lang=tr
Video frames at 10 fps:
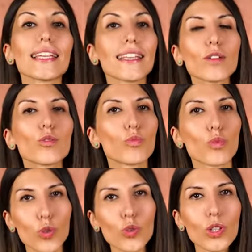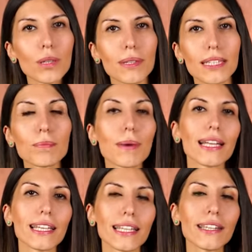ilgili kurum yoğun olabilir,
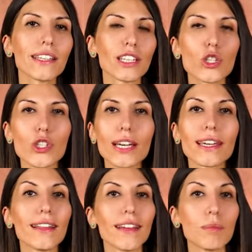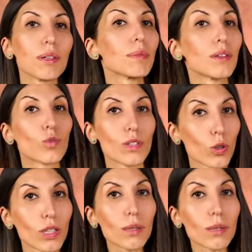belgelerin alınacağı yerler birbirine uzak